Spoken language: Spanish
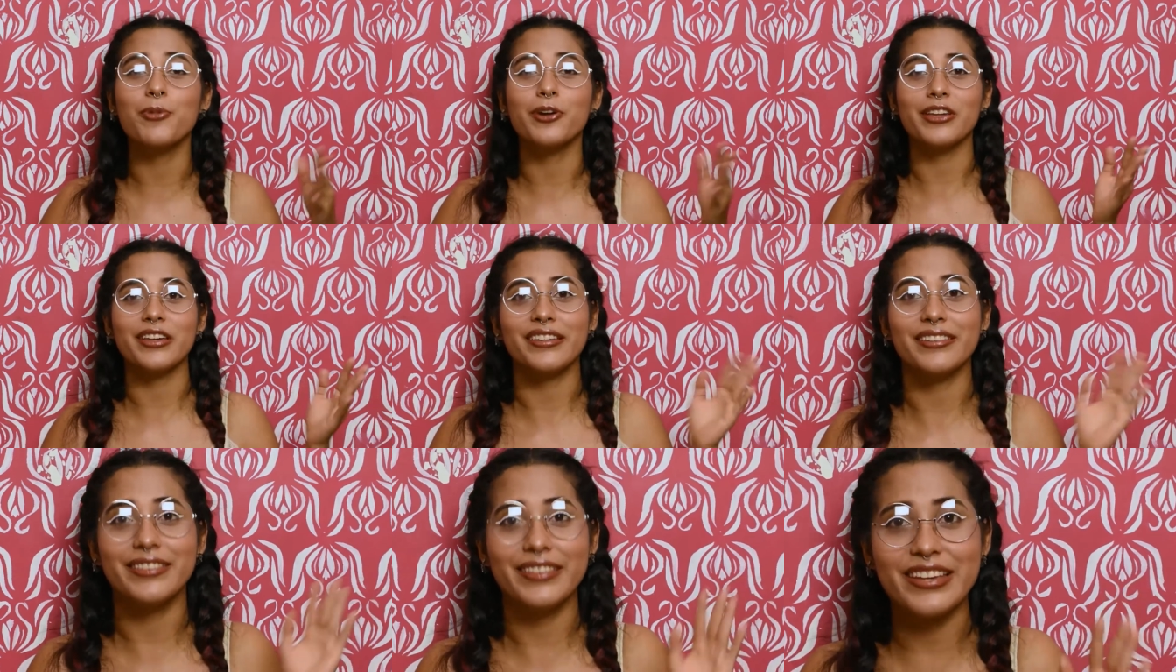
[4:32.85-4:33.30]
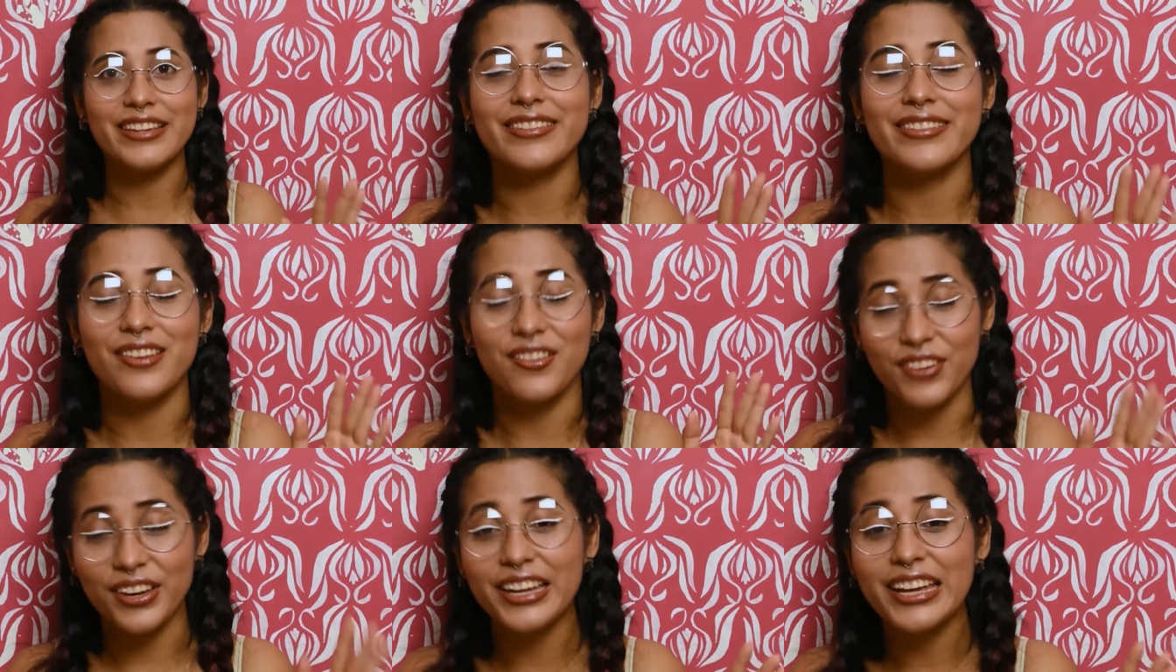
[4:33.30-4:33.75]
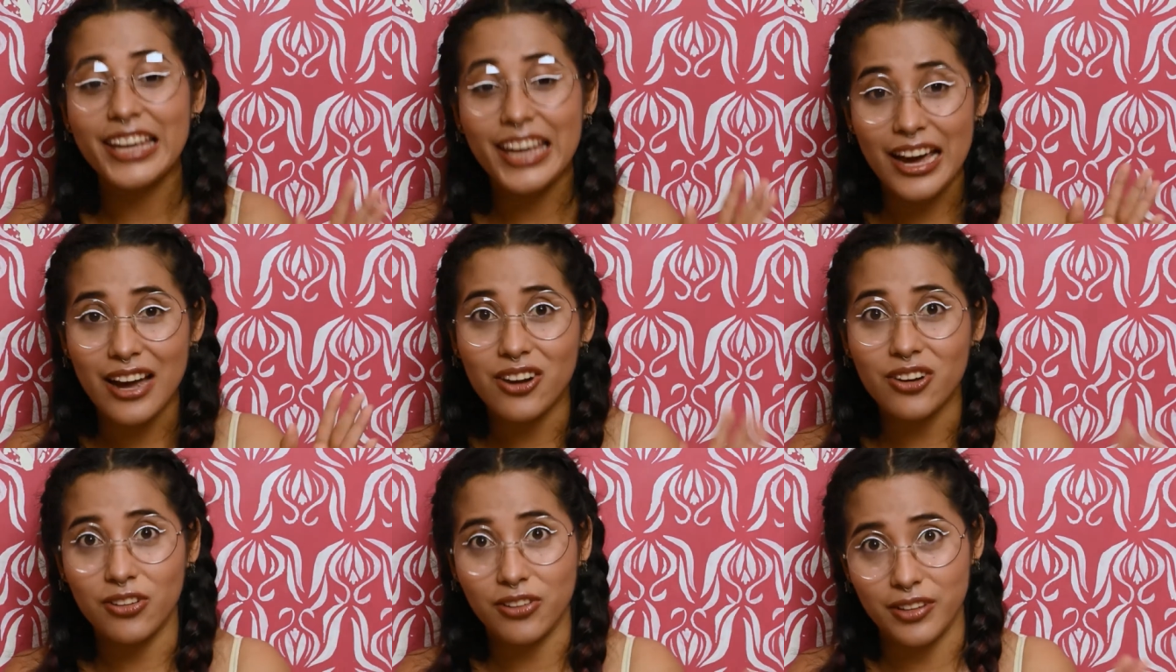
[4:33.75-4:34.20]
porque sí, se ven
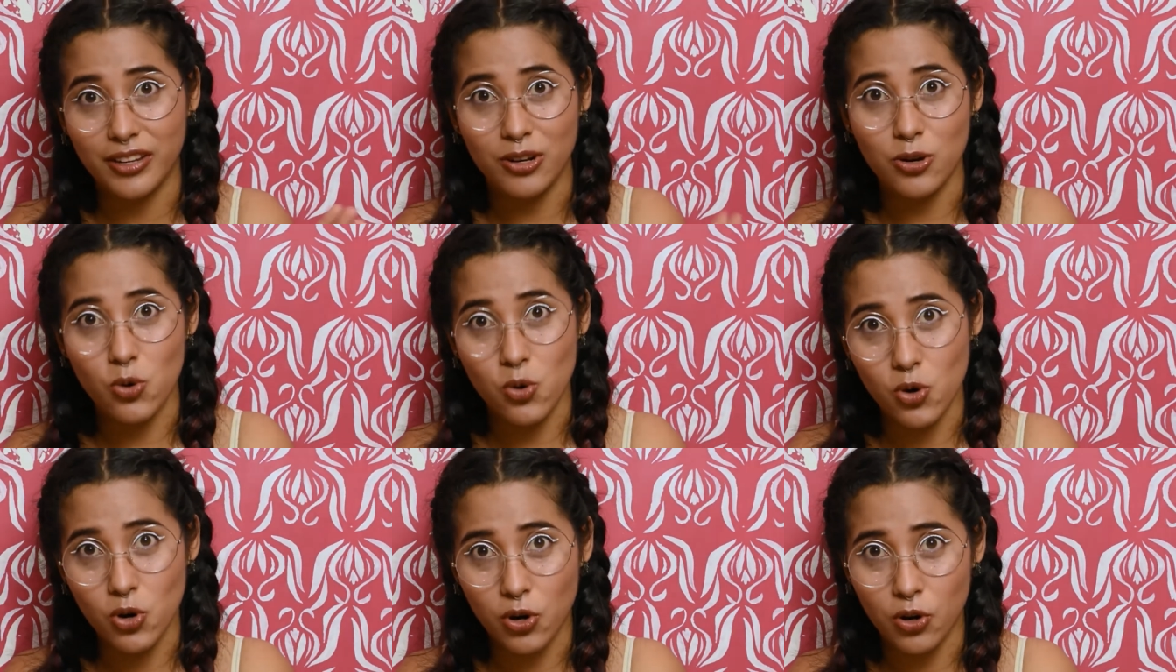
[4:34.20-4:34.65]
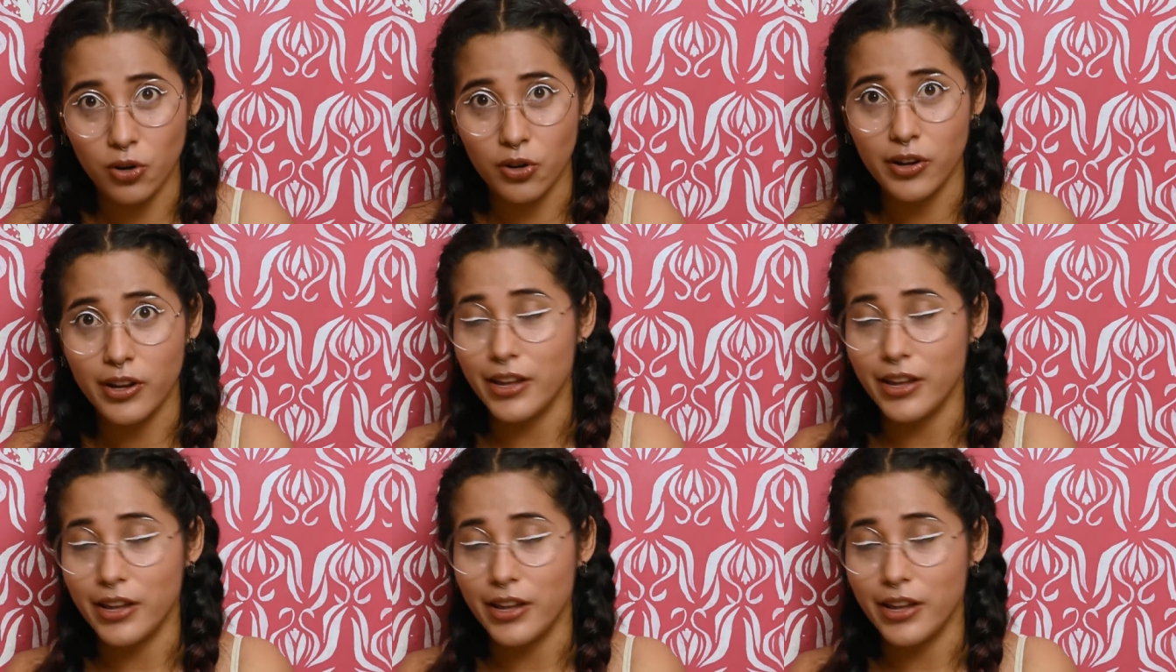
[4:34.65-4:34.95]
carros de lujo.